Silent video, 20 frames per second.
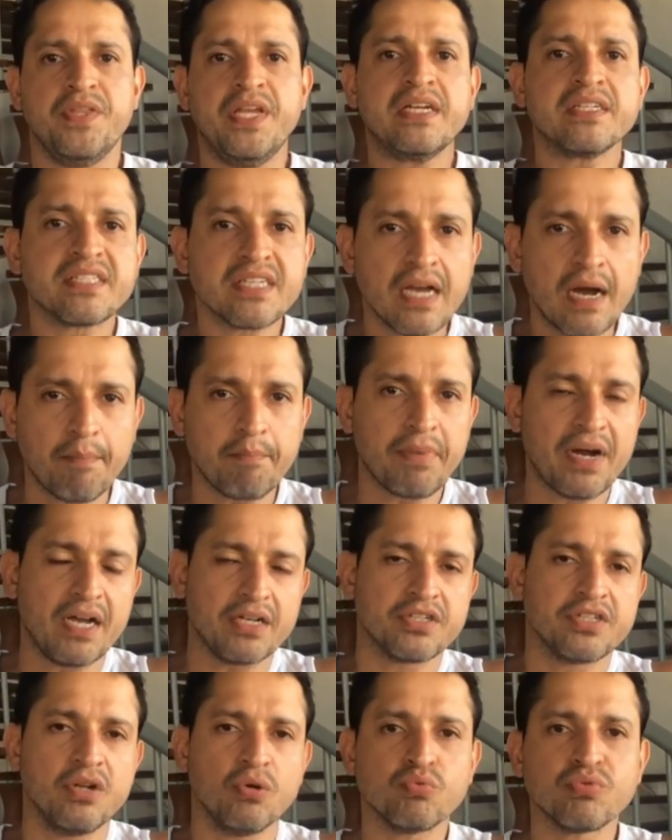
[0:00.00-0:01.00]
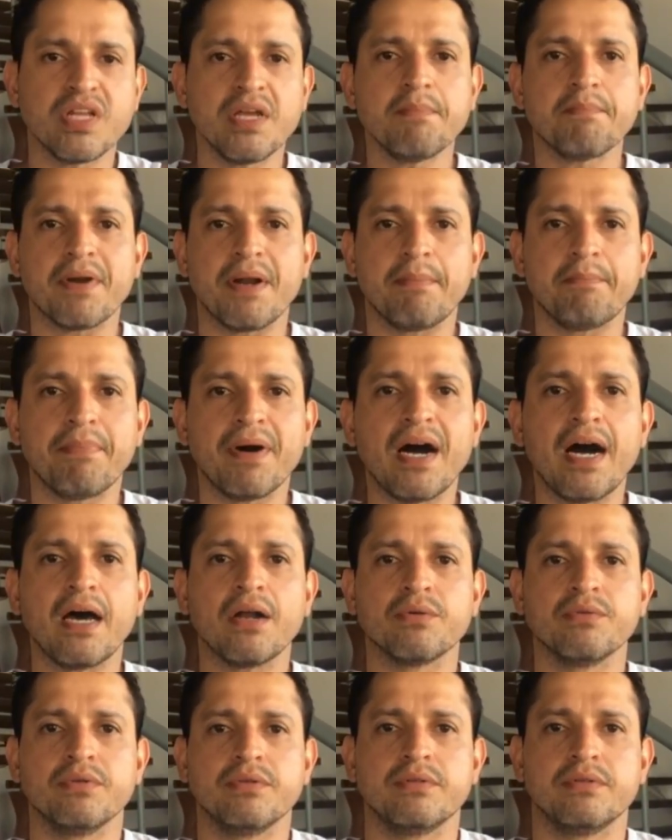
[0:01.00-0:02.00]
Esse rapaz não tem
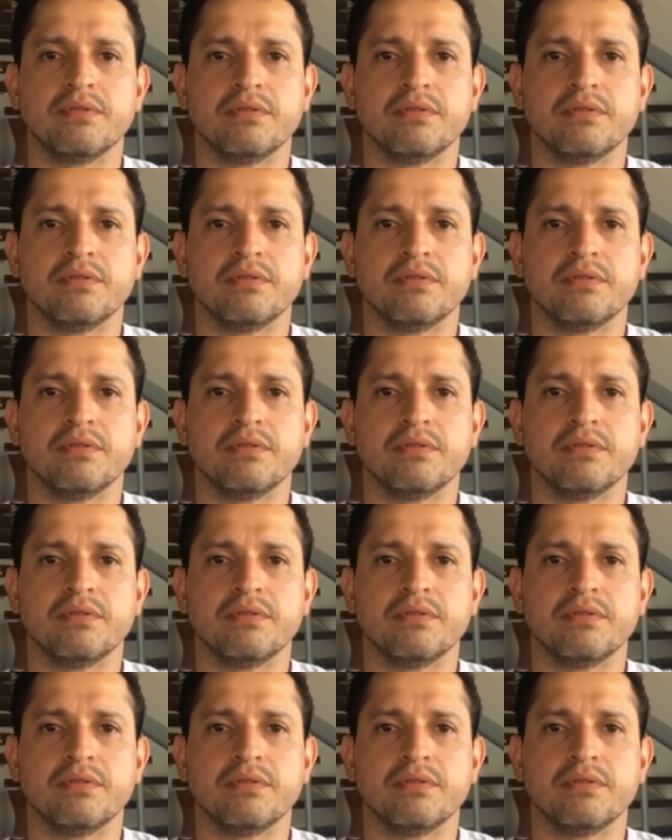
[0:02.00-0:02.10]
preparo,